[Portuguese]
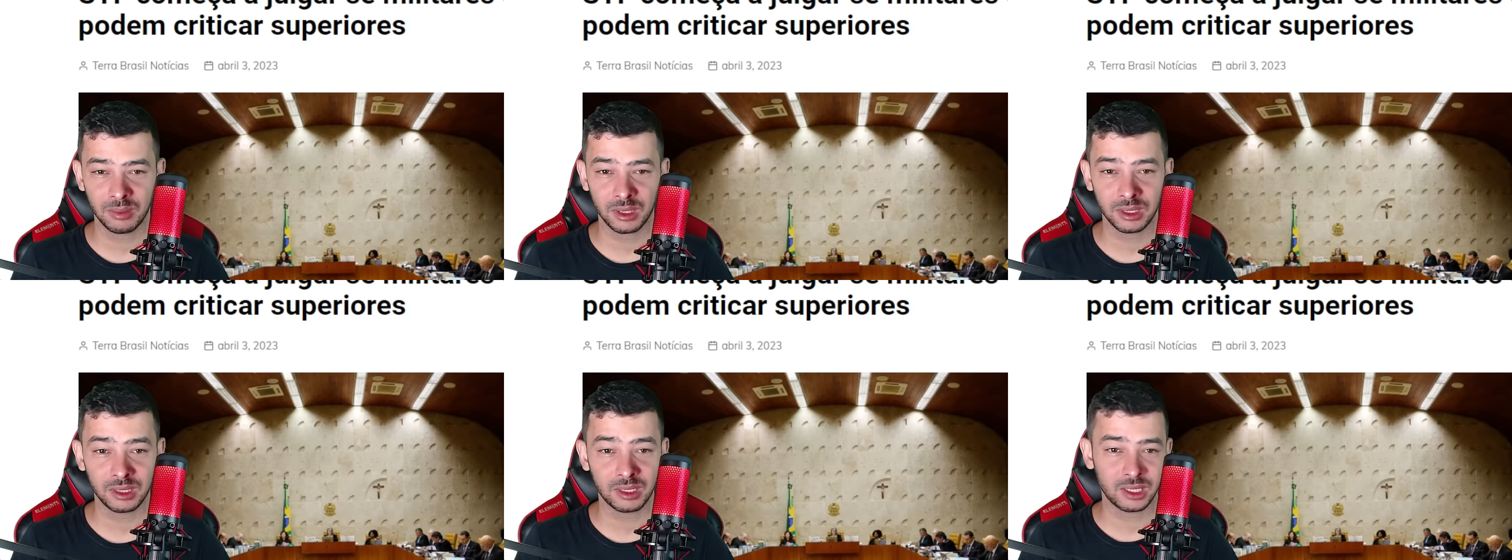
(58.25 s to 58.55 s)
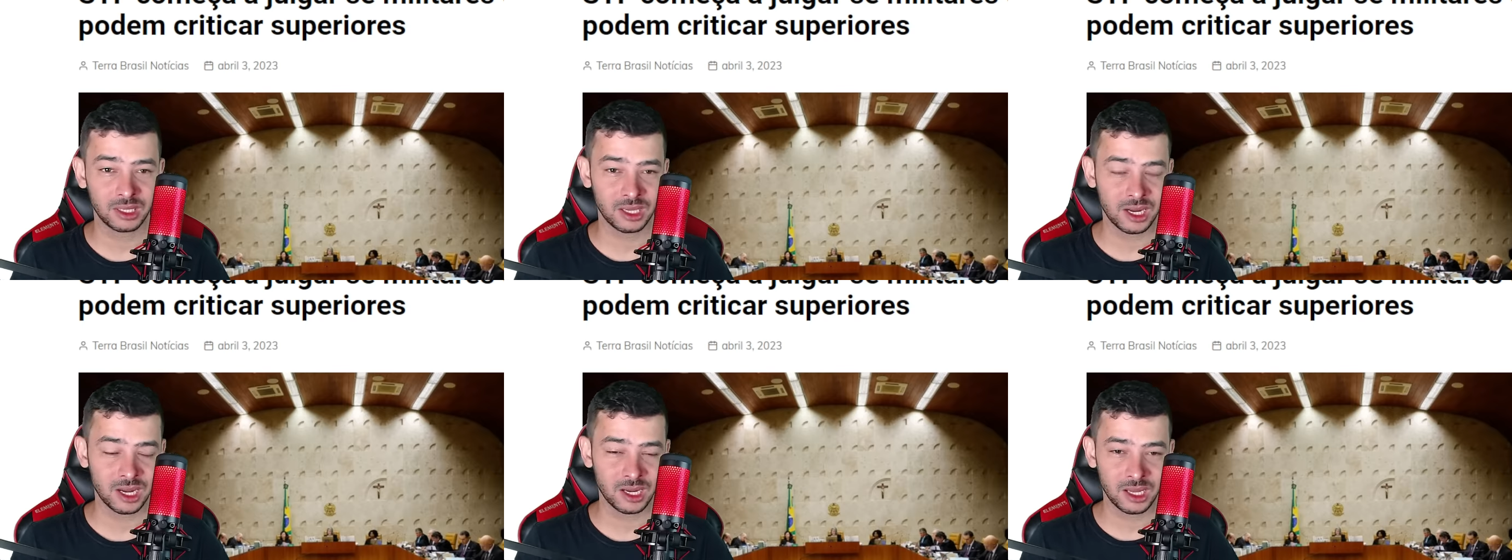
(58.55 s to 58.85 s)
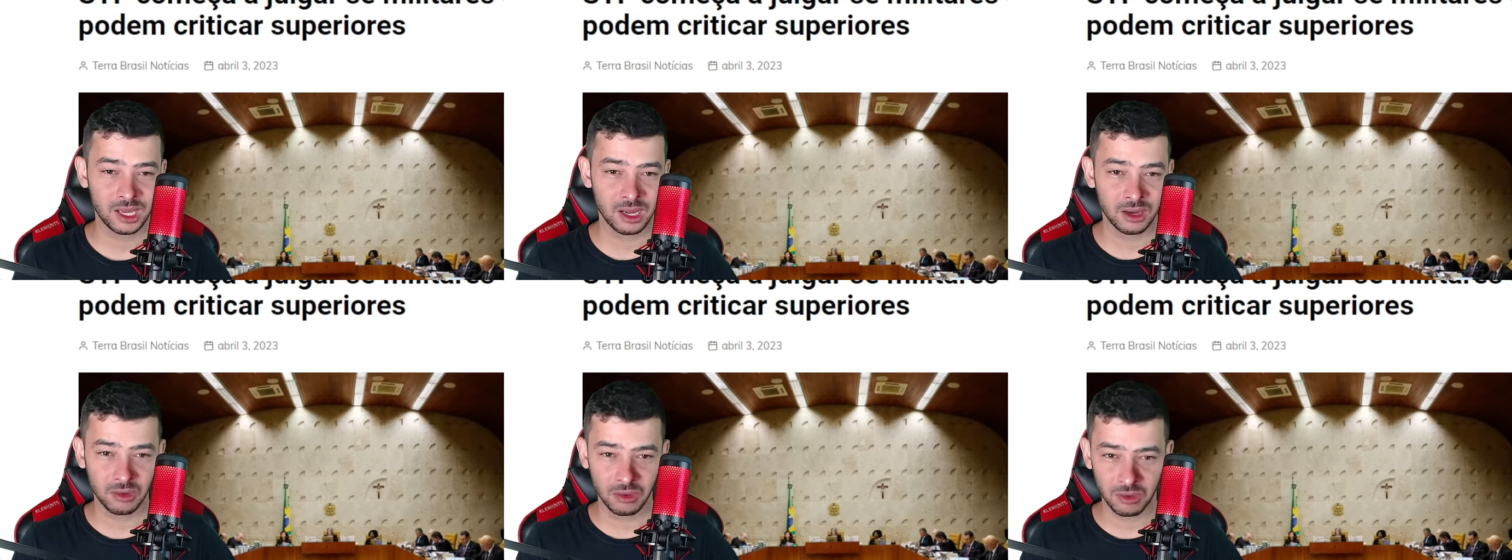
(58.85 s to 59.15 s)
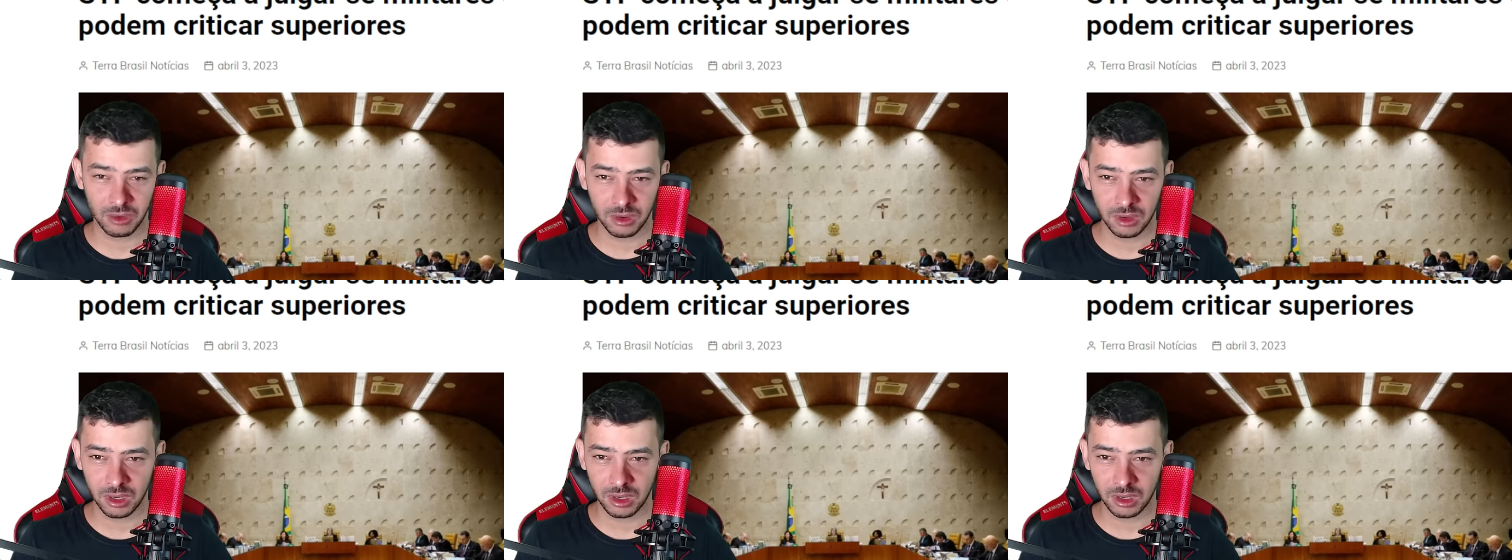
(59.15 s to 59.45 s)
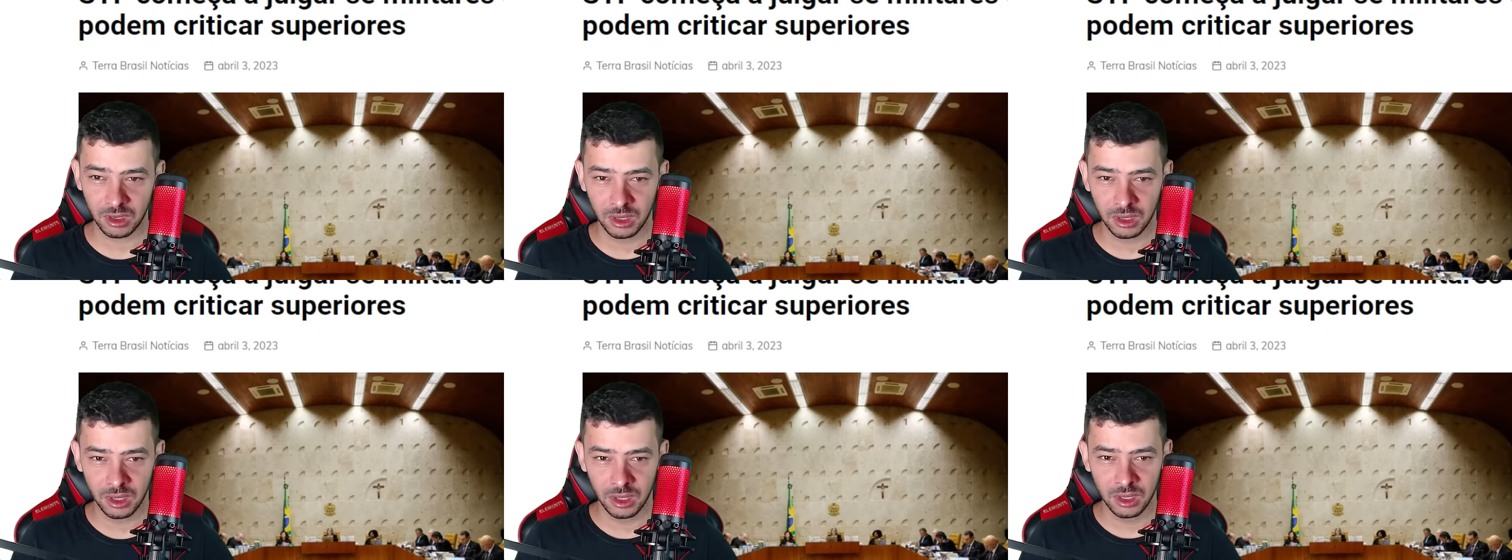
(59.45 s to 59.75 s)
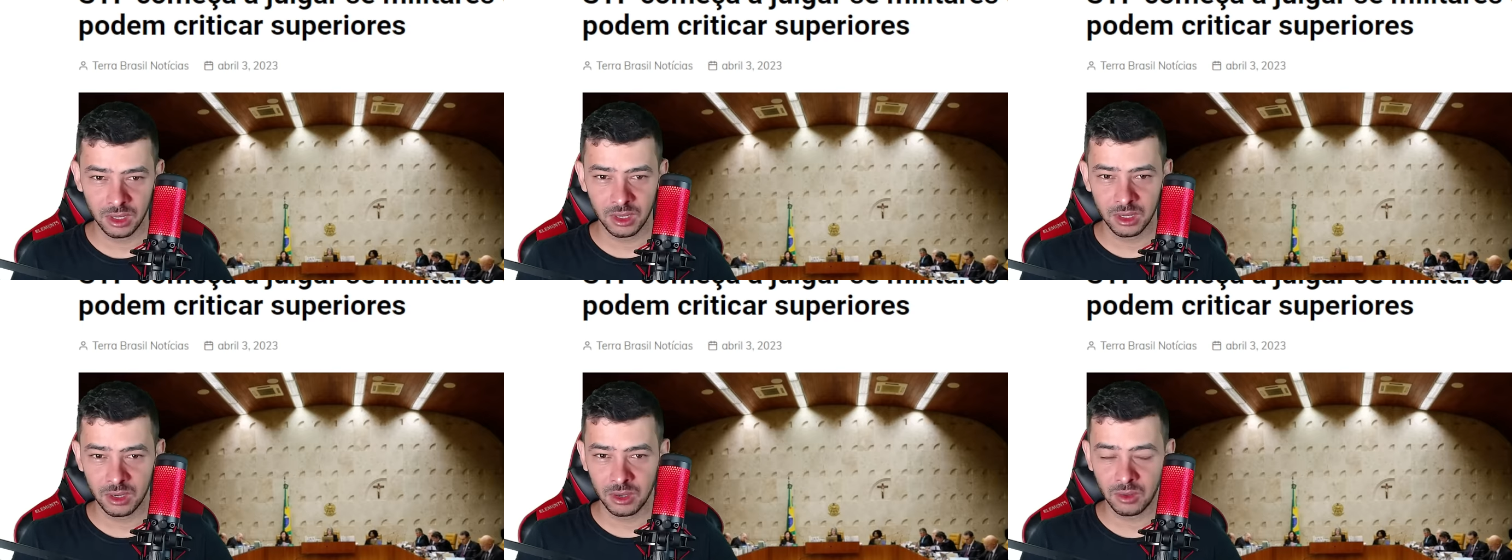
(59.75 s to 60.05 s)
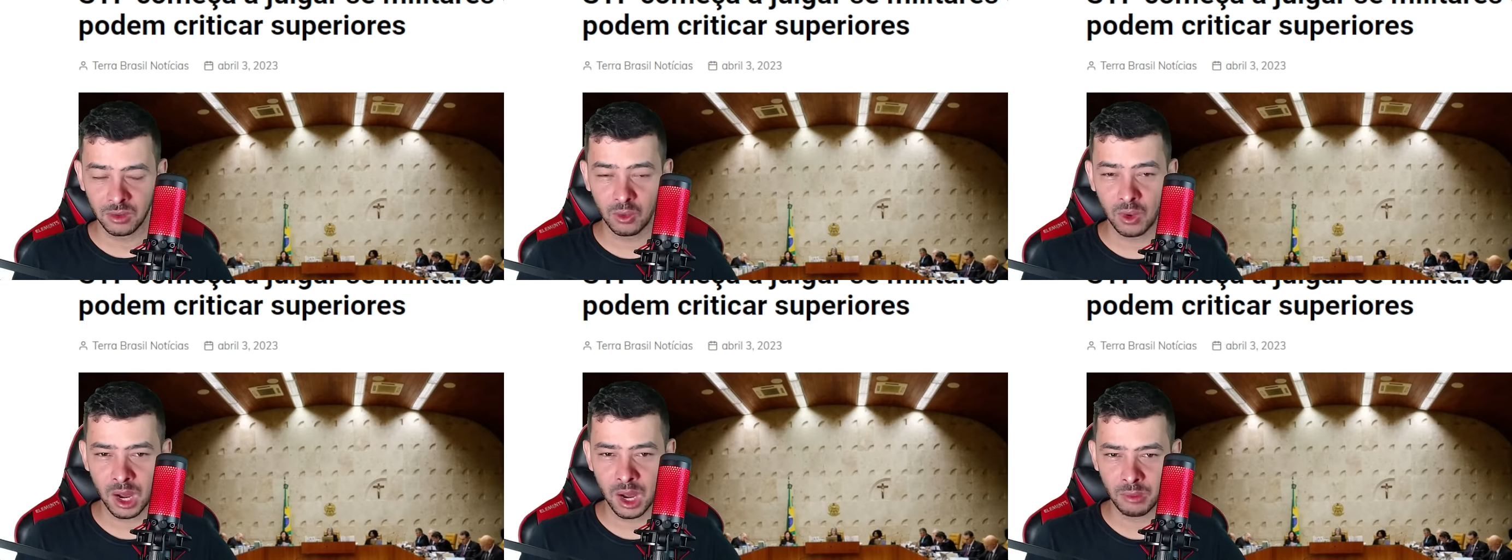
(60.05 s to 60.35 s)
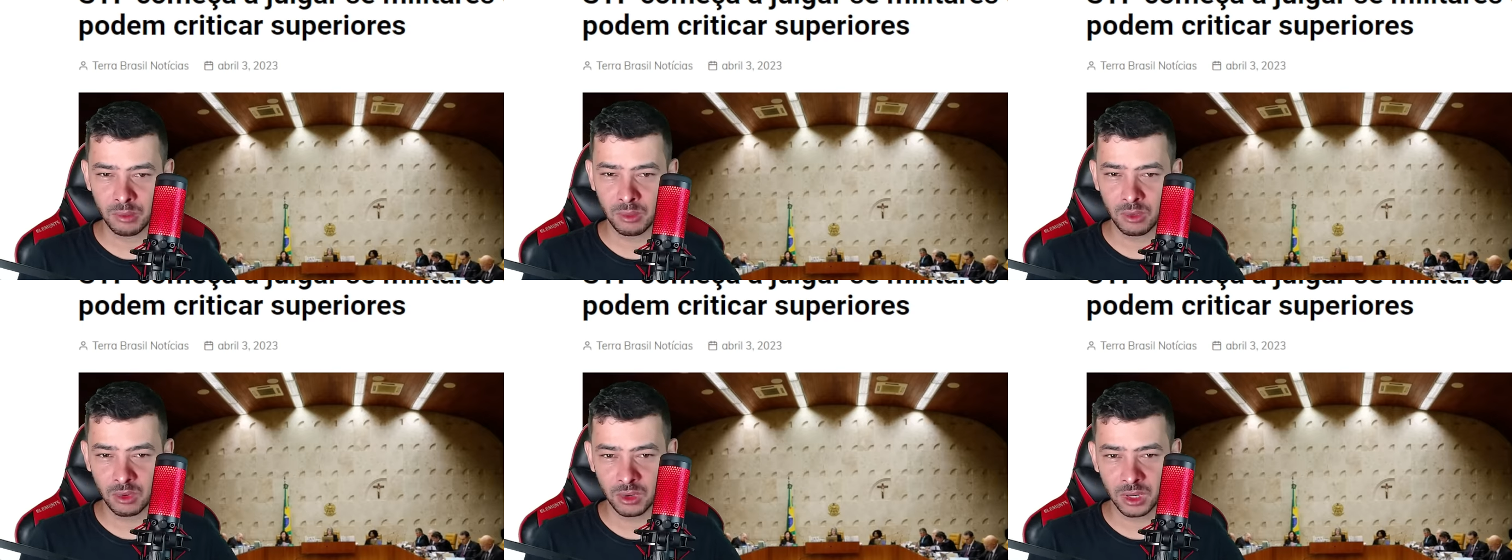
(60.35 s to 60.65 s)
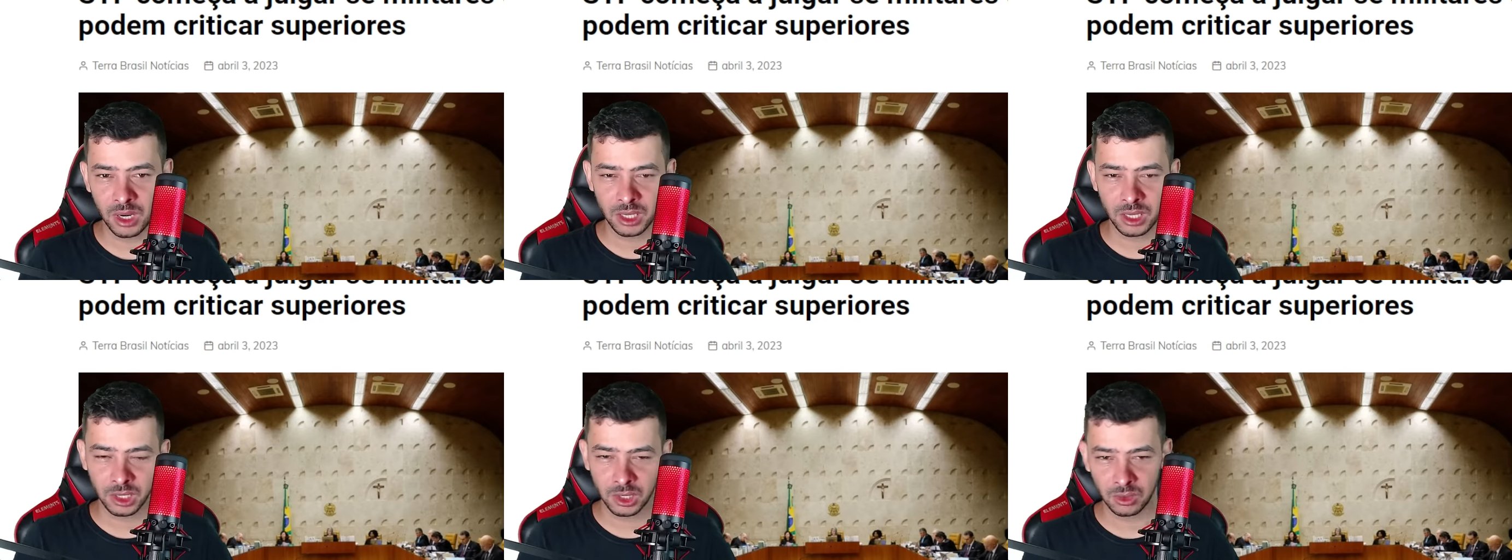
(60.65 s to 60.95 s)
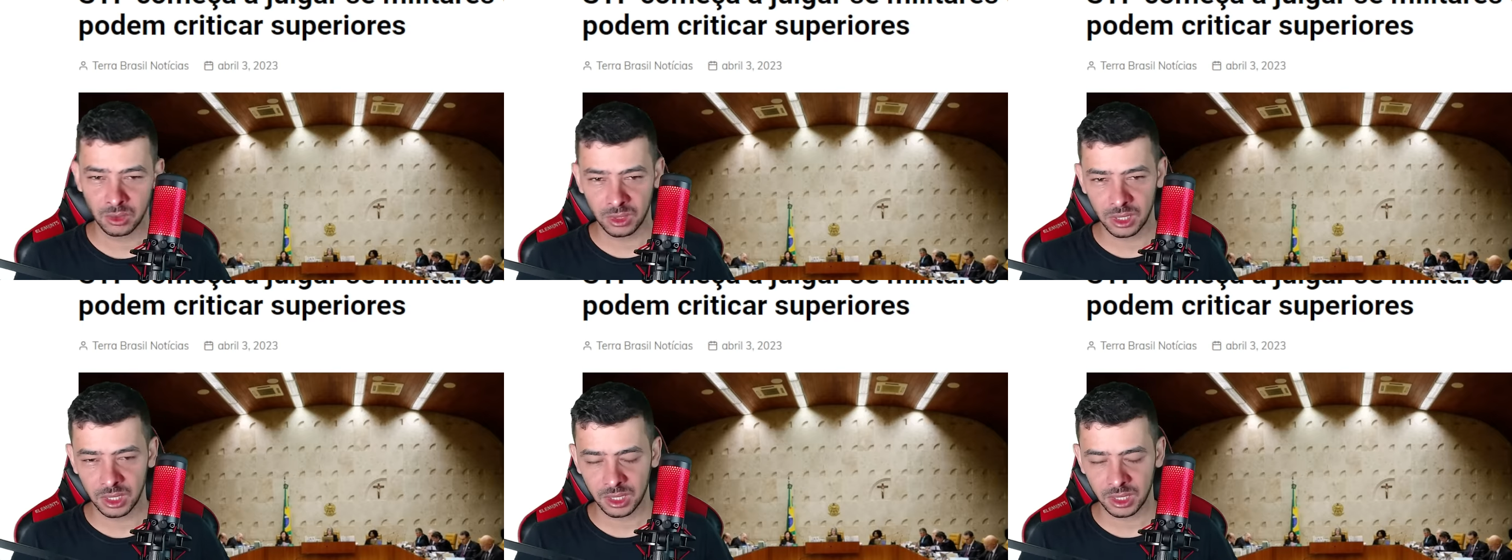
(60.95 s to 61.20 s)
Será que agora o amor ajuda?